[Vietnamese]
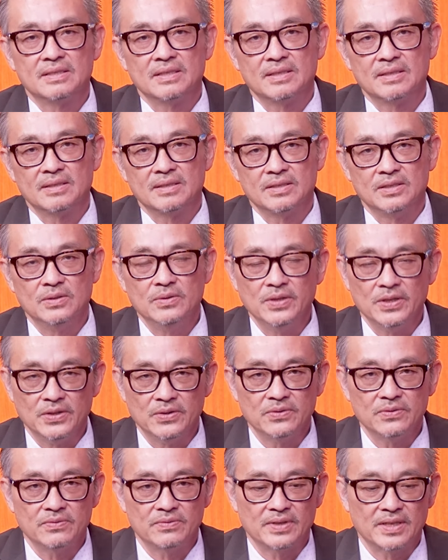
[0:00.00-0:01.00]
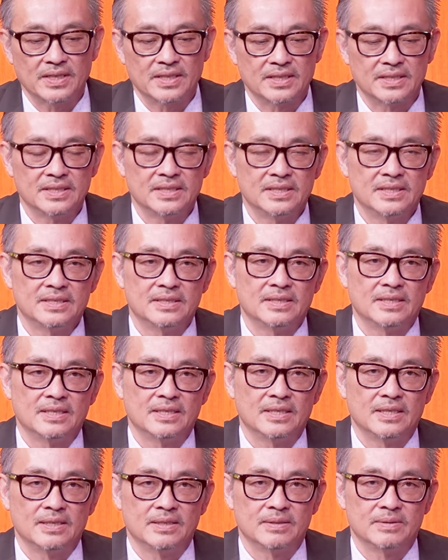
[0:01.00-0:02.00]
à, hữu hiệu và
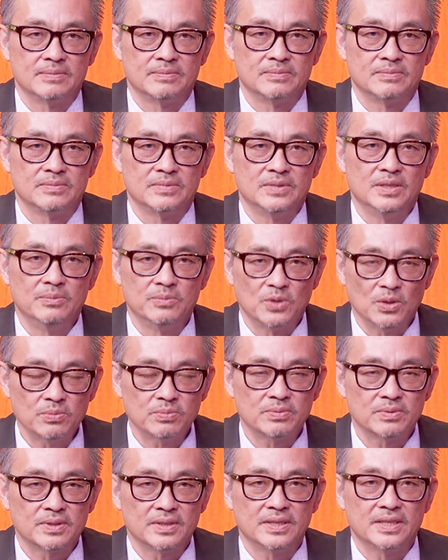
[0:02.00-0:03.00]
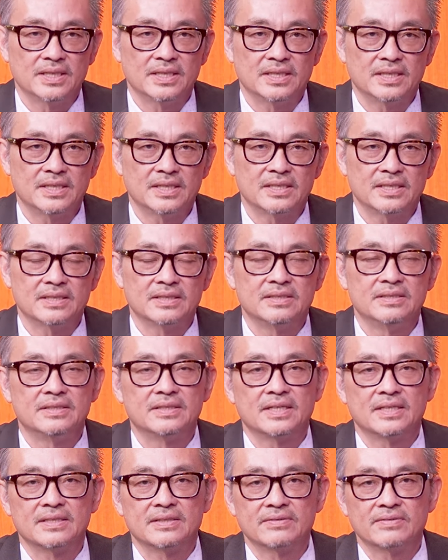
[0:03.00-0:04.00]
à, nghiêm túc để
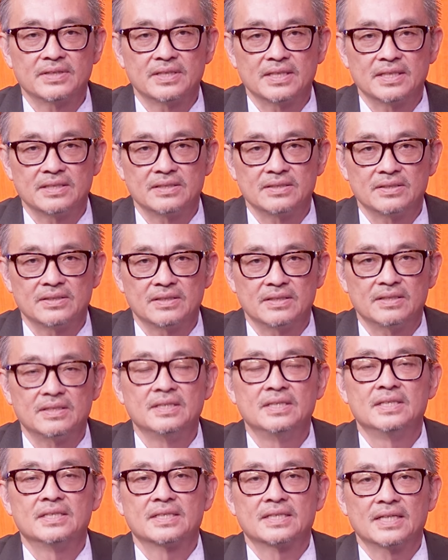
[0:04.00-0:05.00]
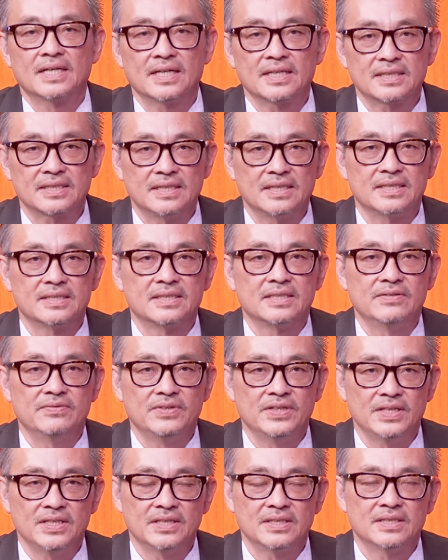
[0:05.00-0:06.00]
đưa ra những vấn đề cho các à, nghị
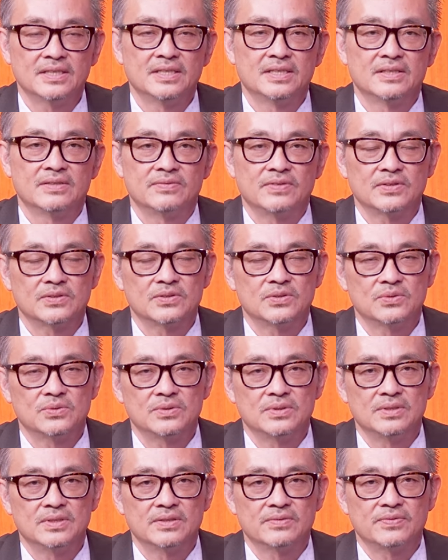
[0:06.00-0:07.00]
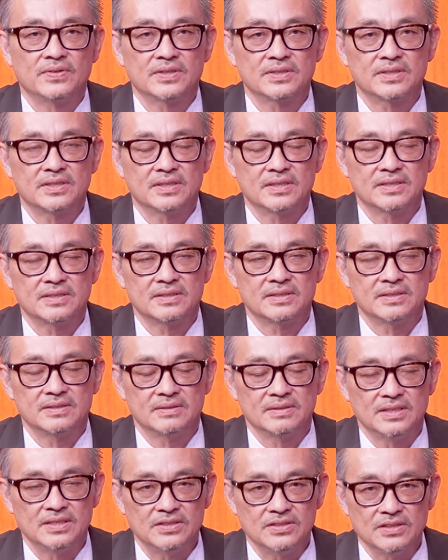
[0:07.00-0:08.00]
viên, phó, à, phó à,
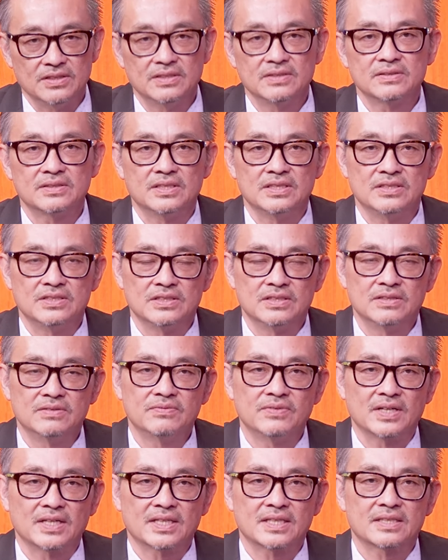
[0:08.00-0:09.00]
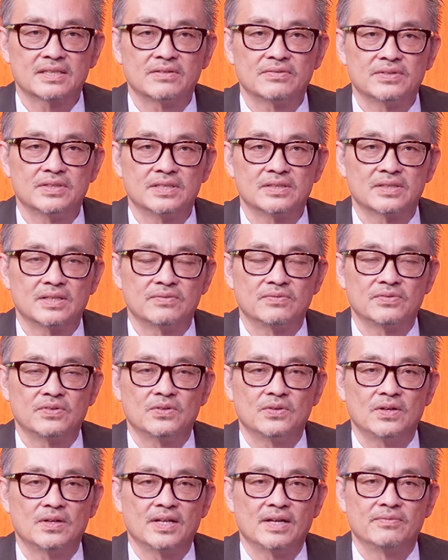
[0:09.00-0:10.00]
thị trưởng, thị trưởng và các nhân viên ở thành
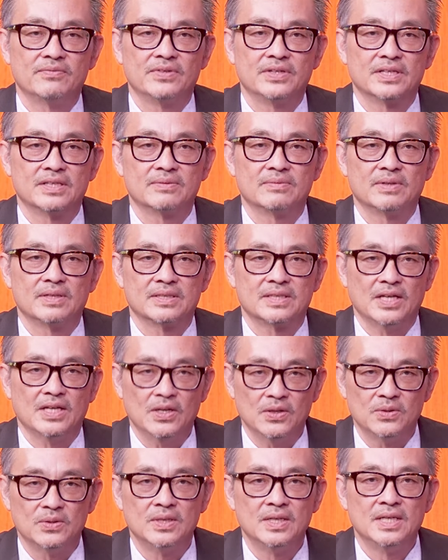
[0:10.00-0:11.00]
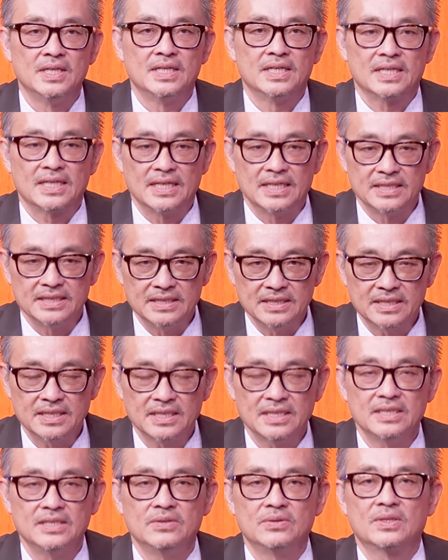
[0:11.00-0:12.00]
phố họ làm việc và theo à, những
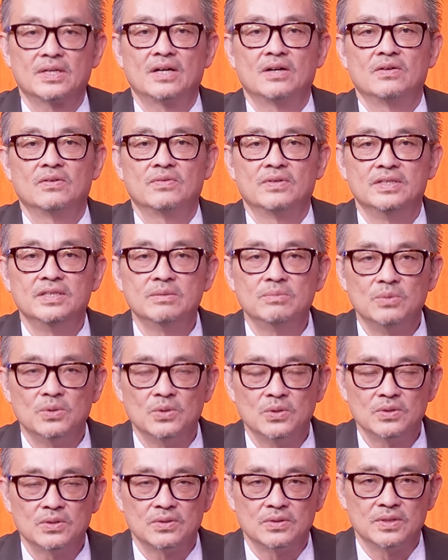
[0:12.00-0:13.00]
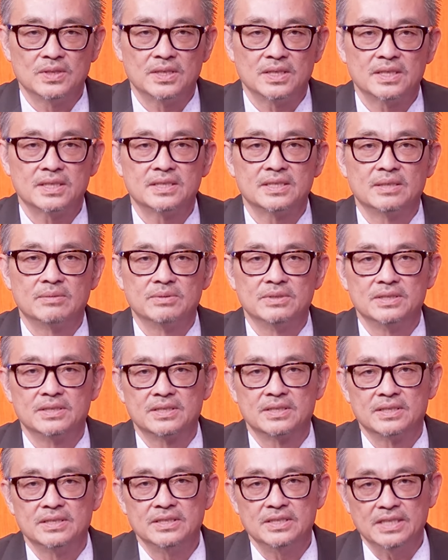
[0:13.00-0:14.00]
cái yêu cầu và ước muốn của đồng
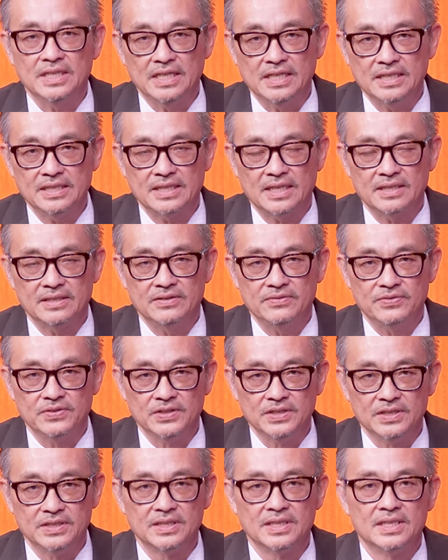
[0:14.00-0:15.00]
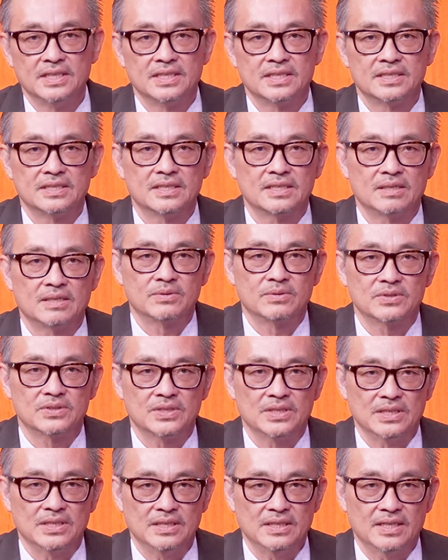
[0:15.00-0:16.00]
hương cử tri tại địa phương chứ có
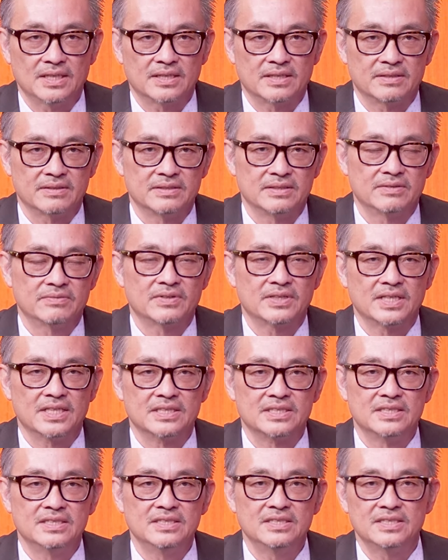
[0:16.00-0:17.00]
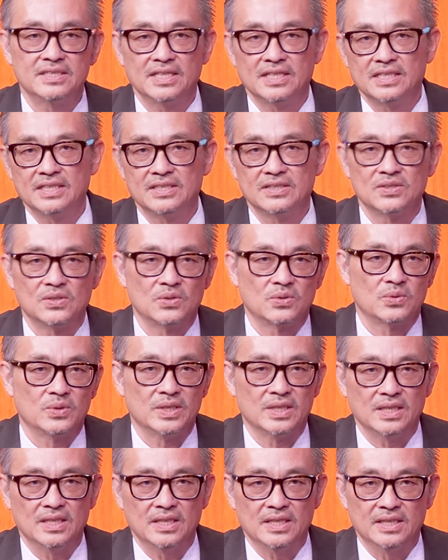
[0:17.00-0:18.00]
chỉ là những vấn đề chính trị rồi
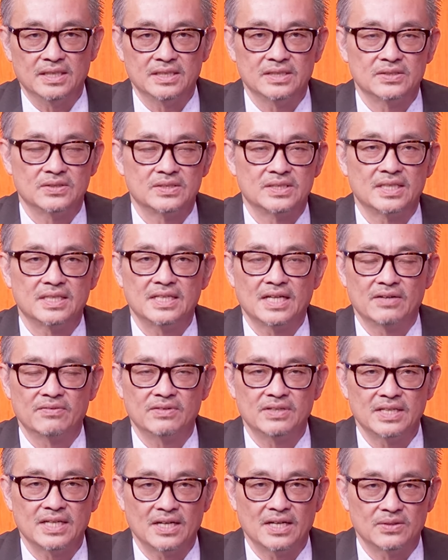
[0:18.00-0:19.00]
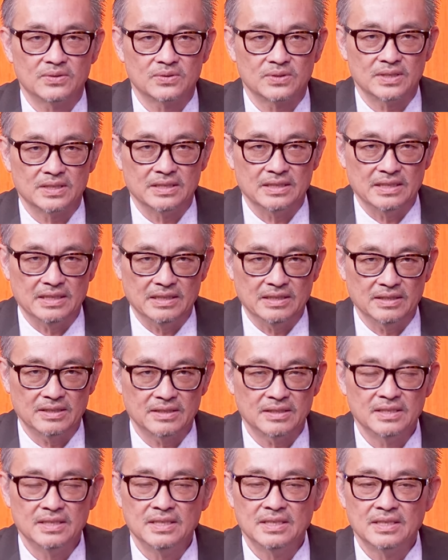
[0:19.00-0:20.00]
quyền lợi rồi tranh giành với nhau thì
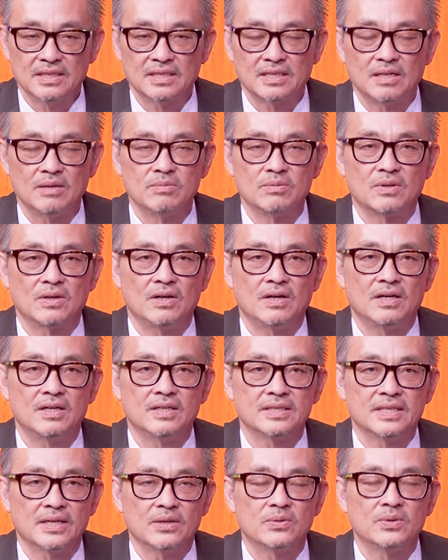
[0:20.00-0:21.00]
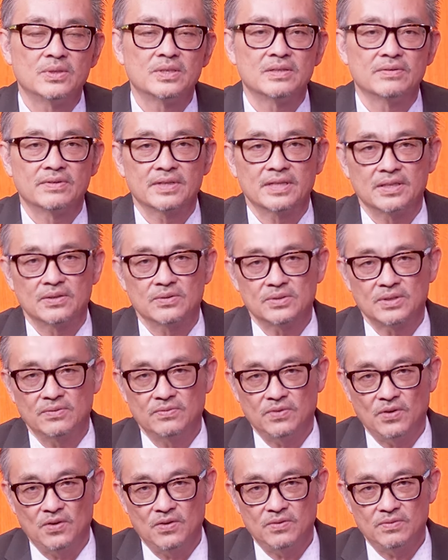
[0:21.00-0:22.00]
nó không có giải quyết những vấn đề của thành
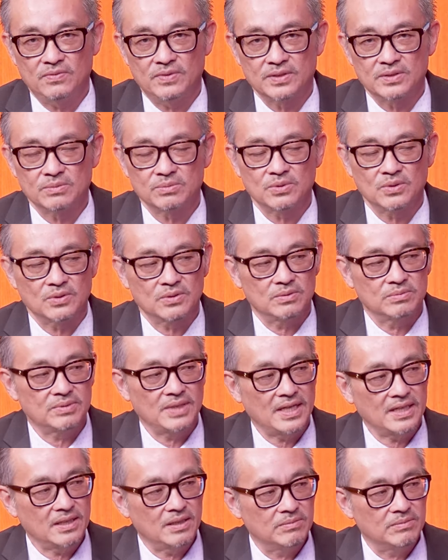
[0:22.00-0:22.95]
phố và chúng tôi cũng tán